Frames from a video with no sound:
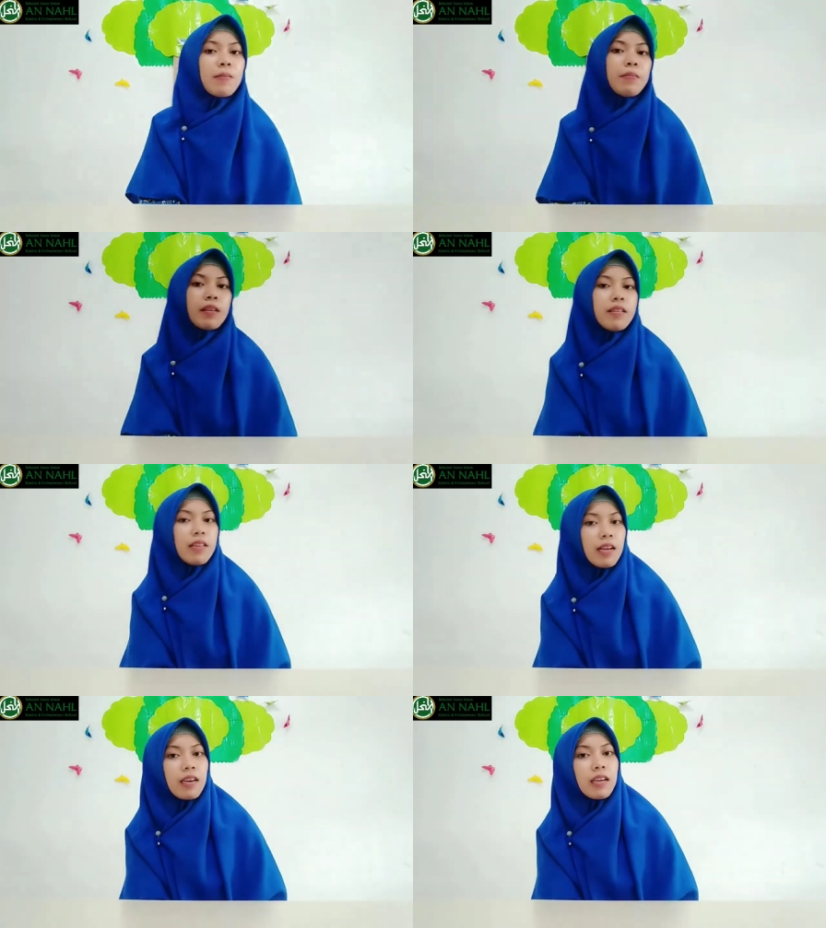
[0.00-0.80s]

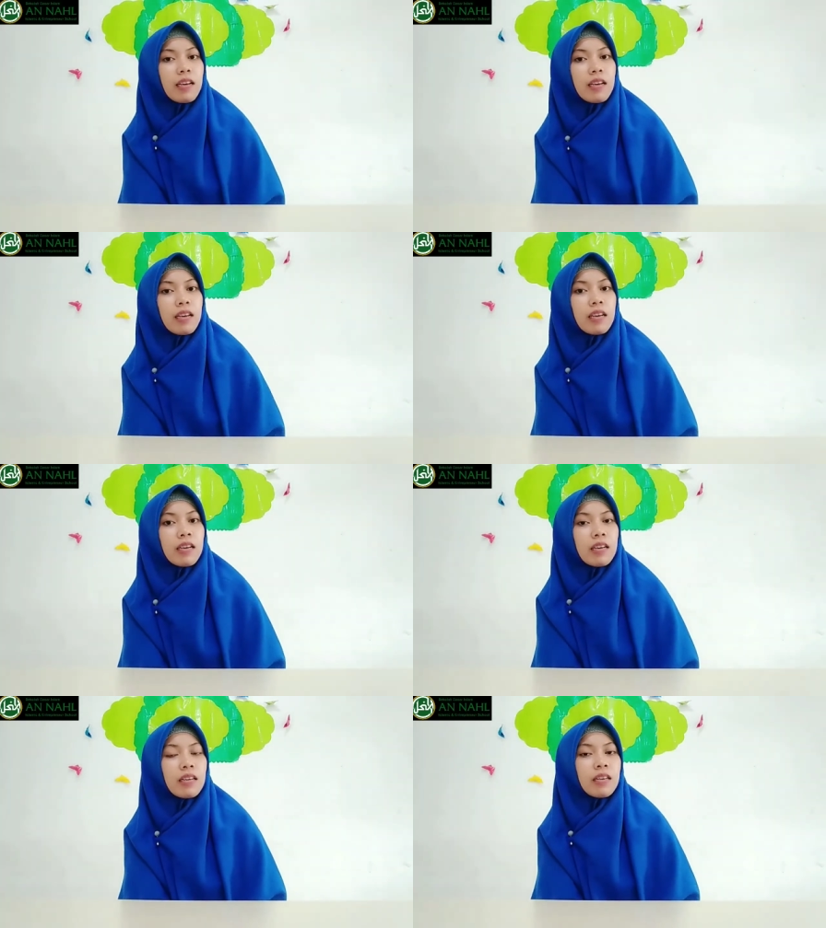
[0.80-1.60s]

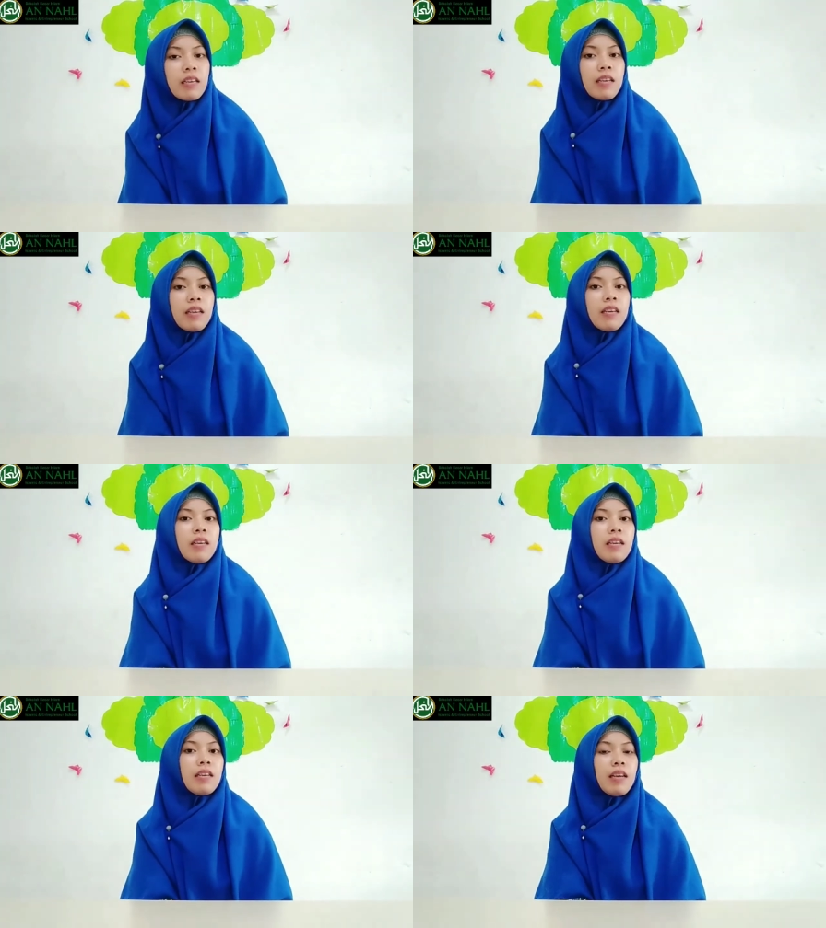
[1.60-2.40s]
berjalan,
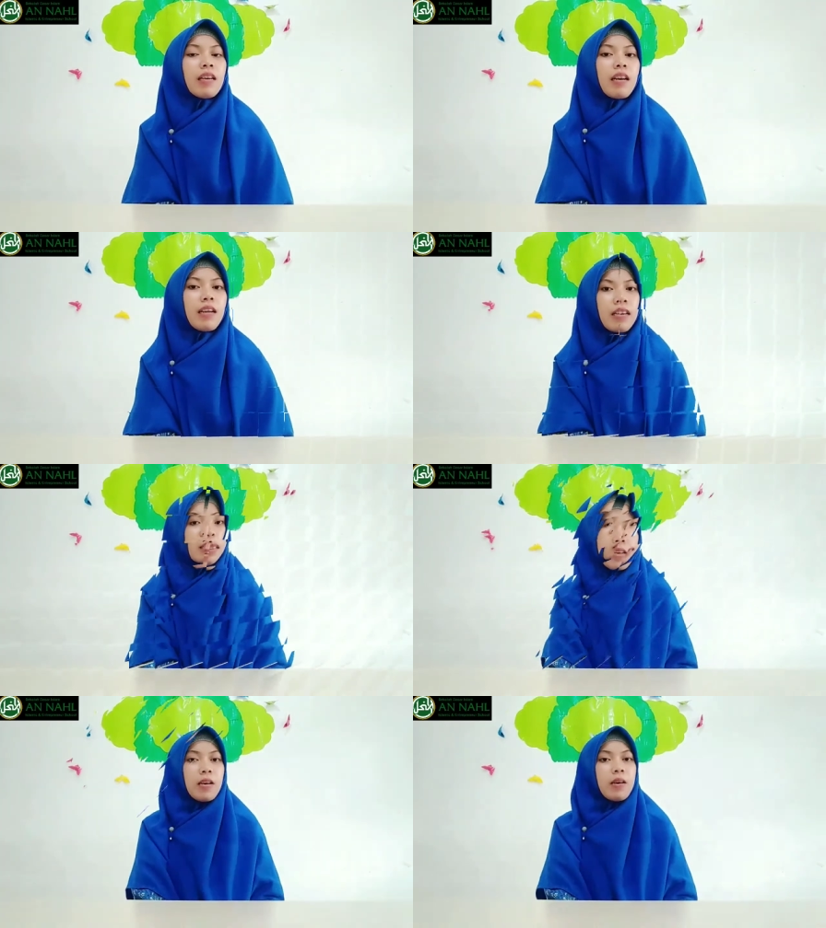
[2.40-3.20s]
dan
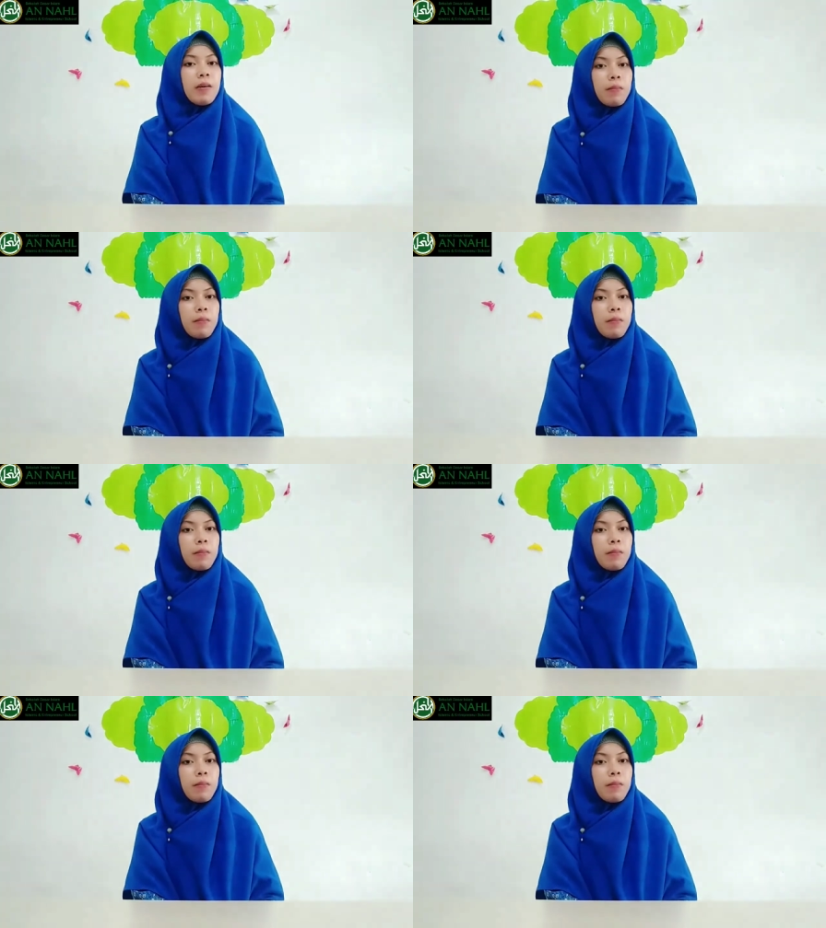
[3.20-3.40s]
lain sebagainya.